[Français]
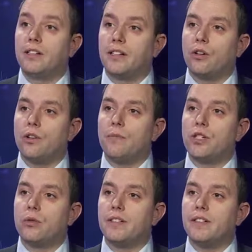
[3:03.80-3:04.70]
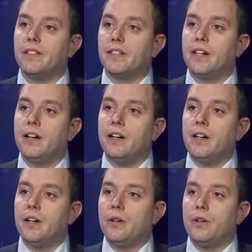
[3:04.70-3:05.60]
très grande majorité des cas,
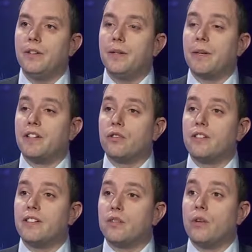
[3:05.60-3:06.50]
euh, des personnes qui sont